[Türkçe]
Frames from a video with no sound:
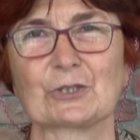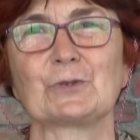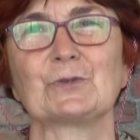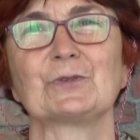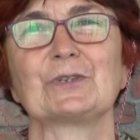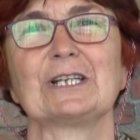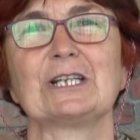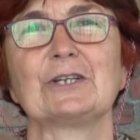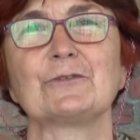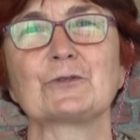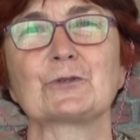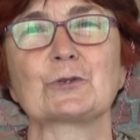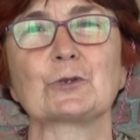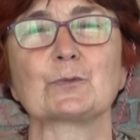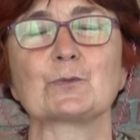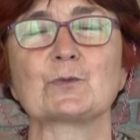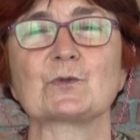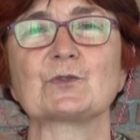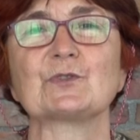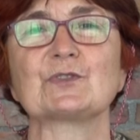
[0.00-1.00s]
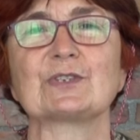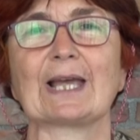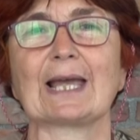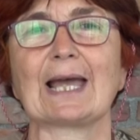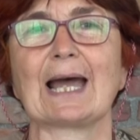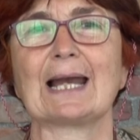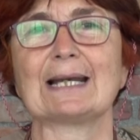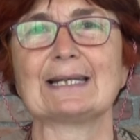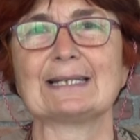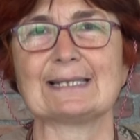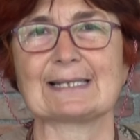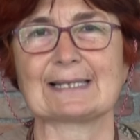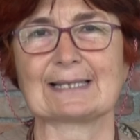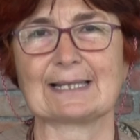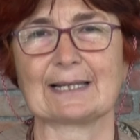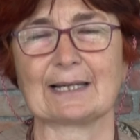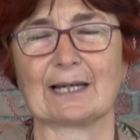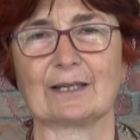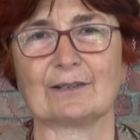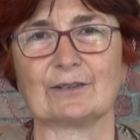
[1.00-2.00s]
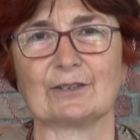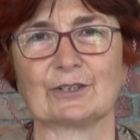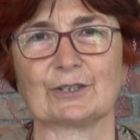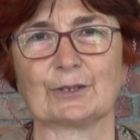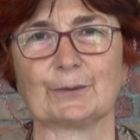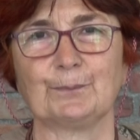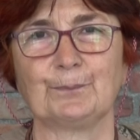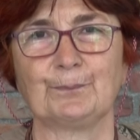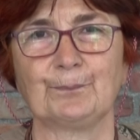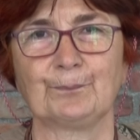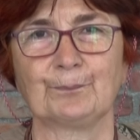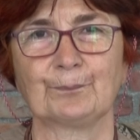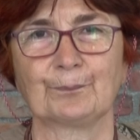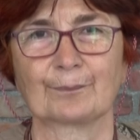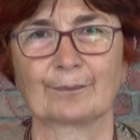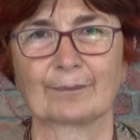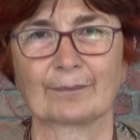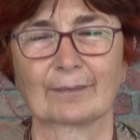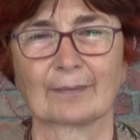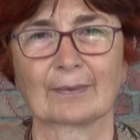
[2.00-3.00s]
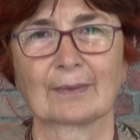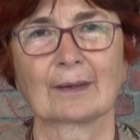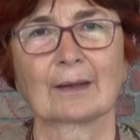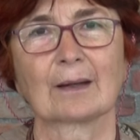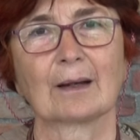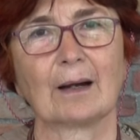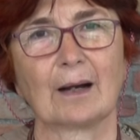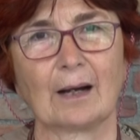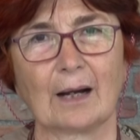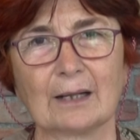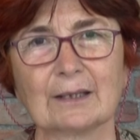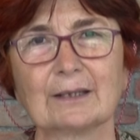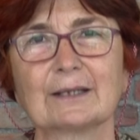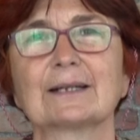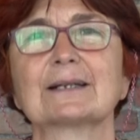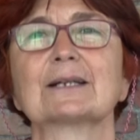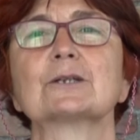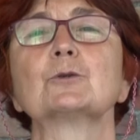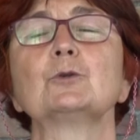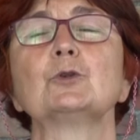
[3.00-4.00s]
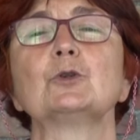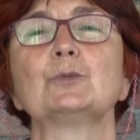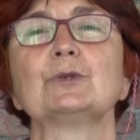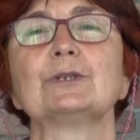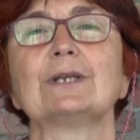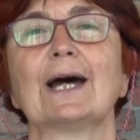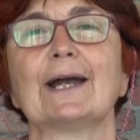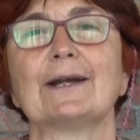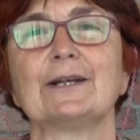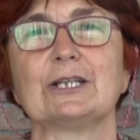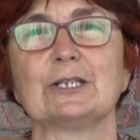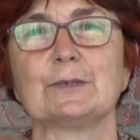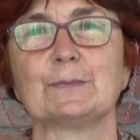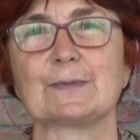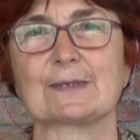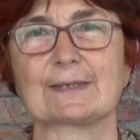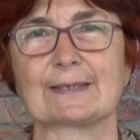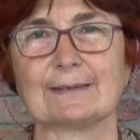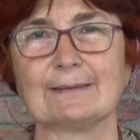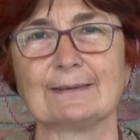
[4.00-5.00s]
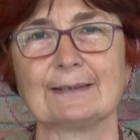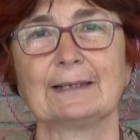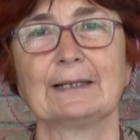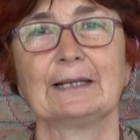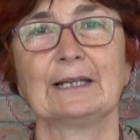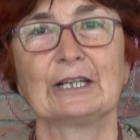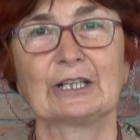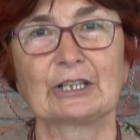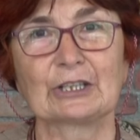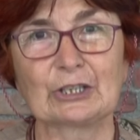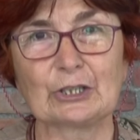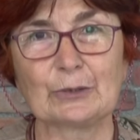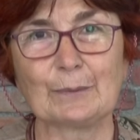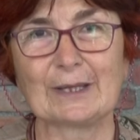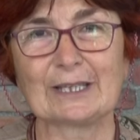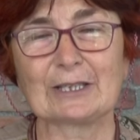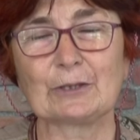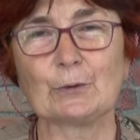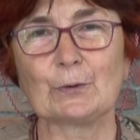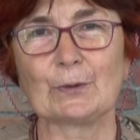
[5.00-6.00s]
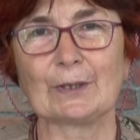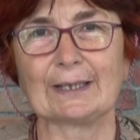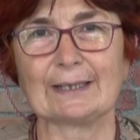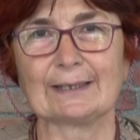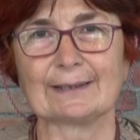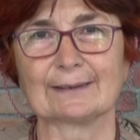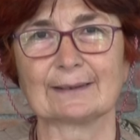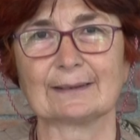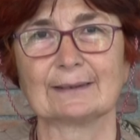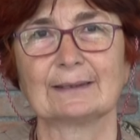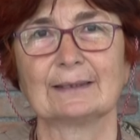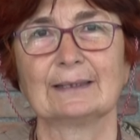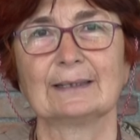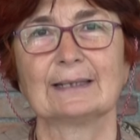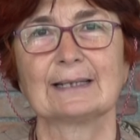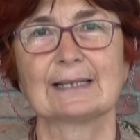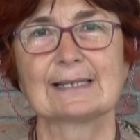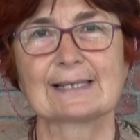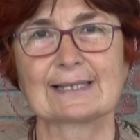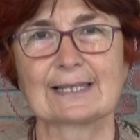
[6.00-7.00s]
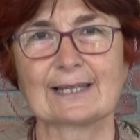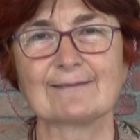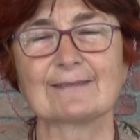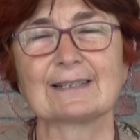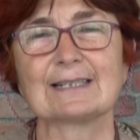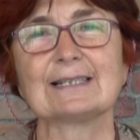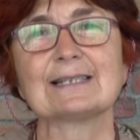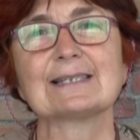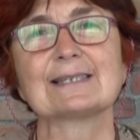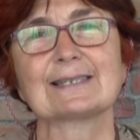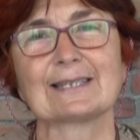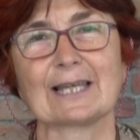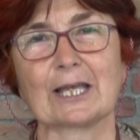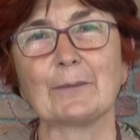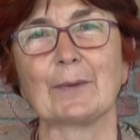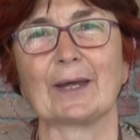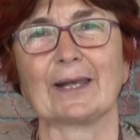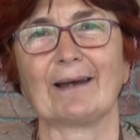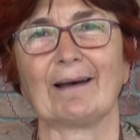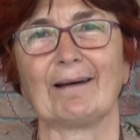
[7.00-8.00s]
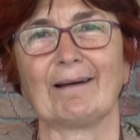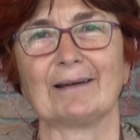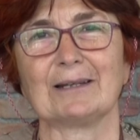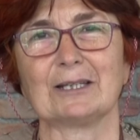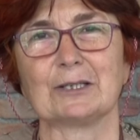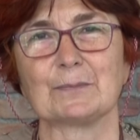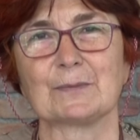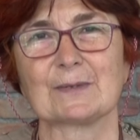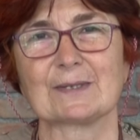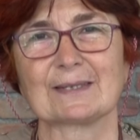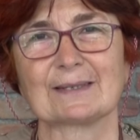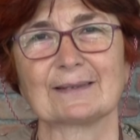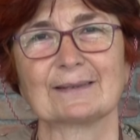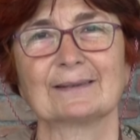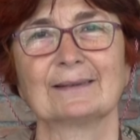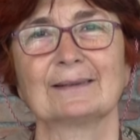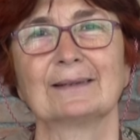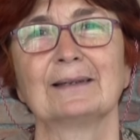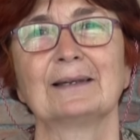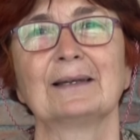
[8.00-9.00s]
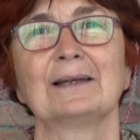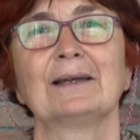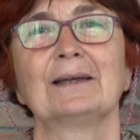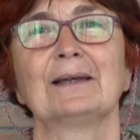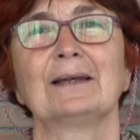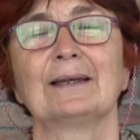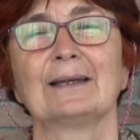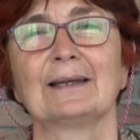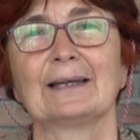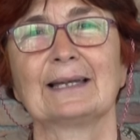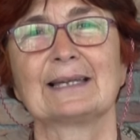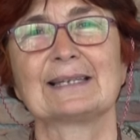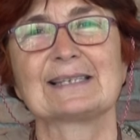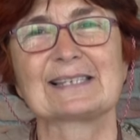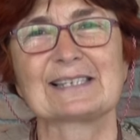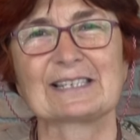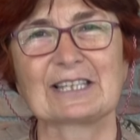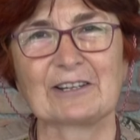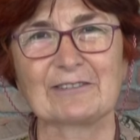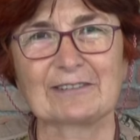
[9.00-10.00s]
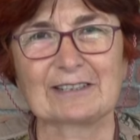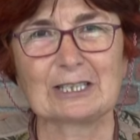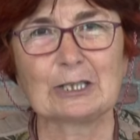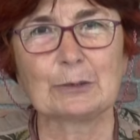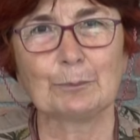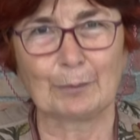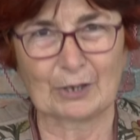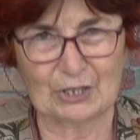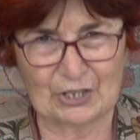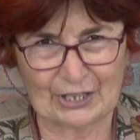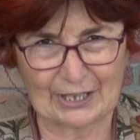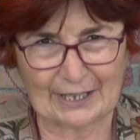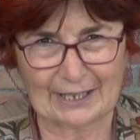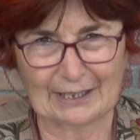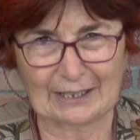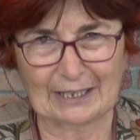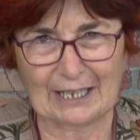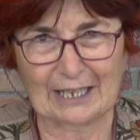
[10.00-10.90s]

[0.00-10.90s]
Gün televizyonumuzun değerli izleyenleri, Ankara Kulübü Derneğimizin kıymetli üyeleri, sevgili Seymen ailemiz, sevgili Bacı Eren